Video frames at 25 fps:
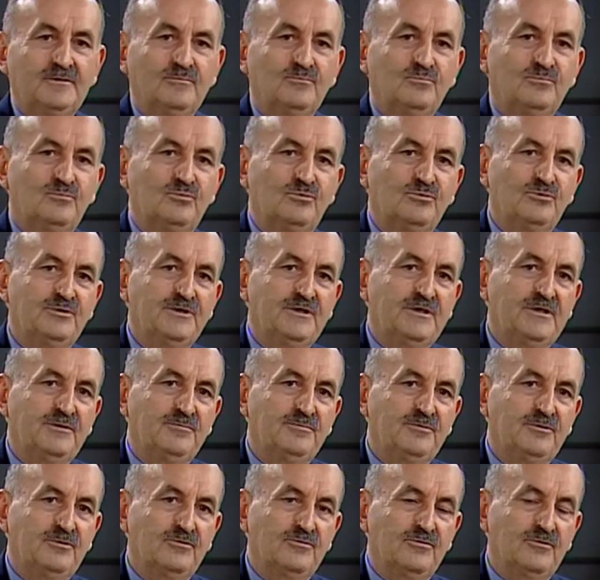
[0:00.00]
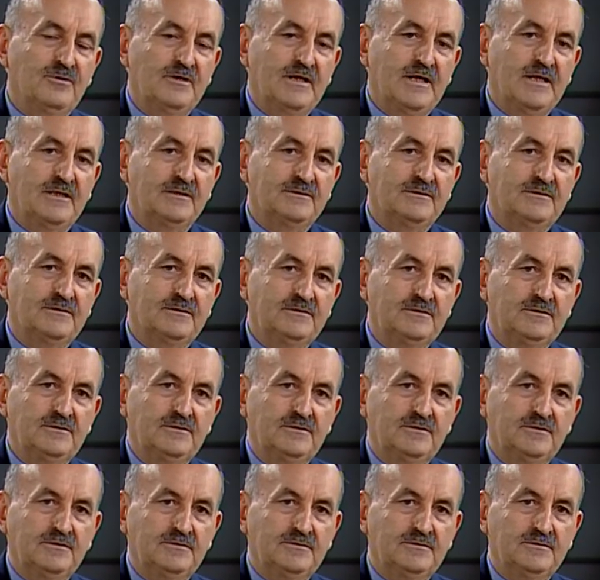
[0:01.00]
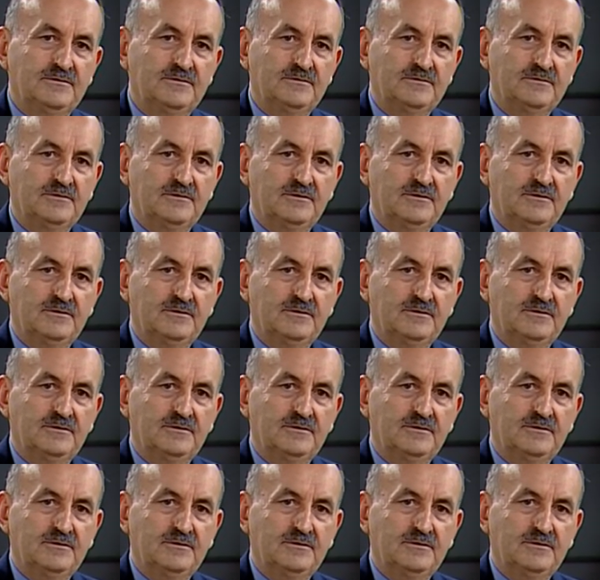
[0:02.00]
Bu 2016 yılının